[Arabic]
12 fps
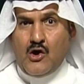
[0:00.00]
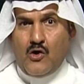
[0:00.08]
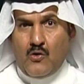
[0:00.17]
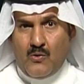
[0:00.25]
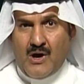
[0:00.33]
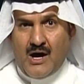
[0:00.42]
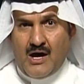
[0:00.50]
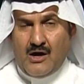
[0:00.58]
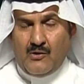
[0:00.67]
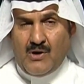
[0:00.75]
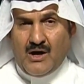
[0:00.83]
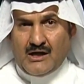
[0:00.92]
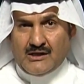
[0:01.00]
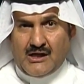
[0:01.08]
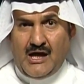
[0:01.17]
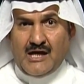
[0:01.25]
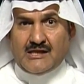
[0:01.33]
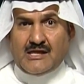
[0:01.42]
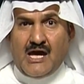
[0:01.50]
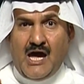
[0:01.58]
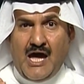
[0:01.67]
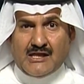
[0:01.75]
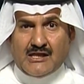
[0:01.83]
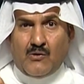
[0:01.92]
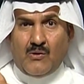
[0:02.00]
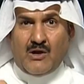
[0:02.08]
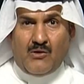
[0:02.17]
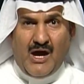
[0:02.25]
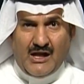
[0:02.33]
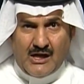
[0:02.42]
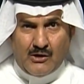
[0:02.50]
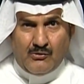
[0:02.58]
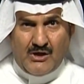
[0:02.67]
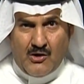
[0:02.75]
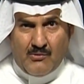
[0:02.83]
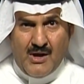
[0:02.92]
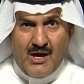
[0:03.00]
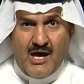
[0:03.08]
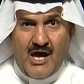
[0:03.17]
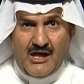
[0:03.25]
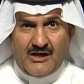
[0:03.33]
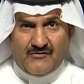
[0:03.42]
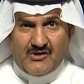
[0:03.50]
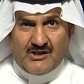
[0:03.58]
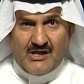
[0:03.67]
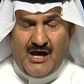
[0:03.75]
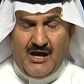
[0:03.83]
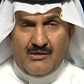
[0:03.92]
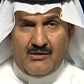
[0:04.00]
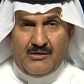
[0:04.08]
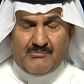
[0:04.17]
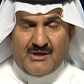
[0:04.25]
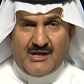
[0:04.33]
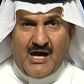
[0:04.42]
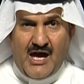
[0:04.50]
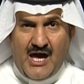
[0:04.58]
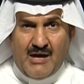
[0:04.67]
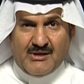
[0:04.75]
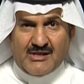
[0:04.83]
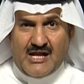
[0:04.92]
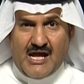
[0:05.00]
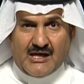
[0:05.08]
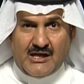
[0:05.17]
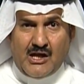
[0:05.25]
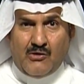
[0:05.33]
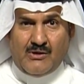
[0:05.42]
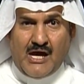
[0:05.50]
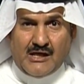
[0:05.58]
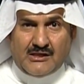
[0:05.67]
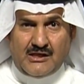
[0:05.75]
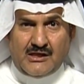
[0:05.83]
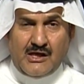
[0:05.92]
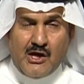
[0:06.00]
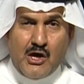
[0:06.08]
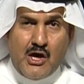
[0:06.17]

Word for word: هو هو قطر حتى حتى ولو أعلنوا اليوم عن افتتاح ميناء حمد لكنه يأتي